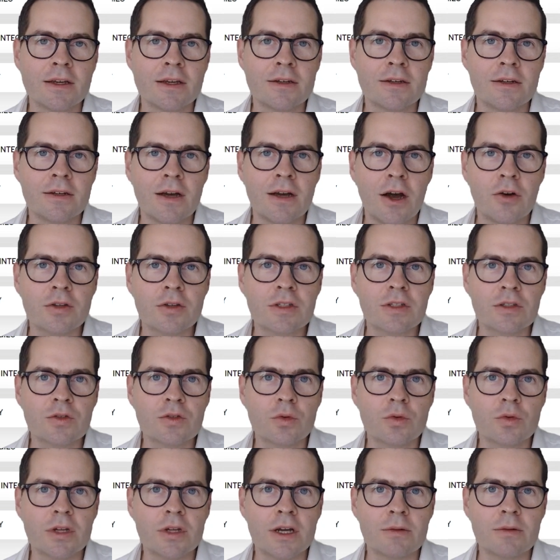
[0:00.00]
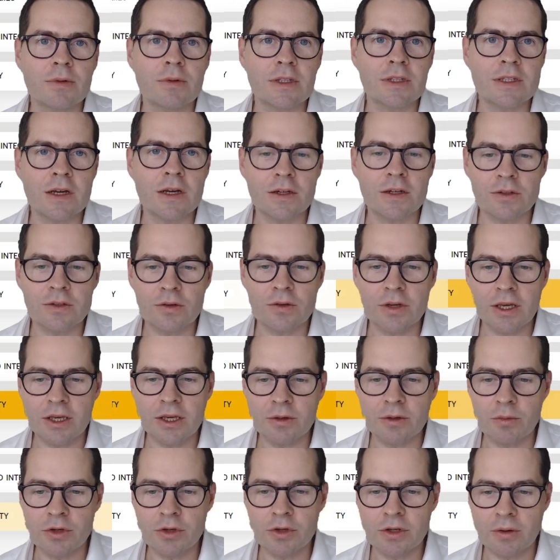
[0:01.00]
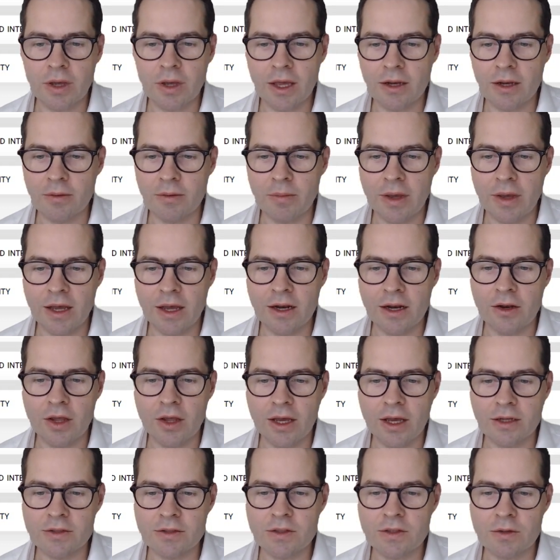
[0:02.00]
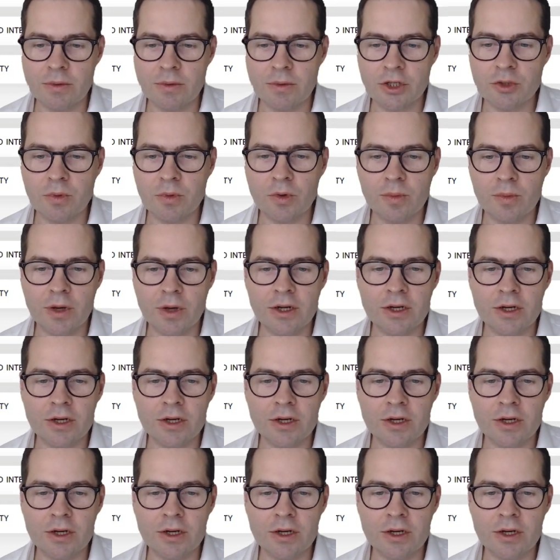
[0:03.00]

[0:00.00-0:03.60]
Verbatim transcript: äh, ausgesucht hat und sagt, okay, ich möchte gerne mehr lernen, zum Beispiel über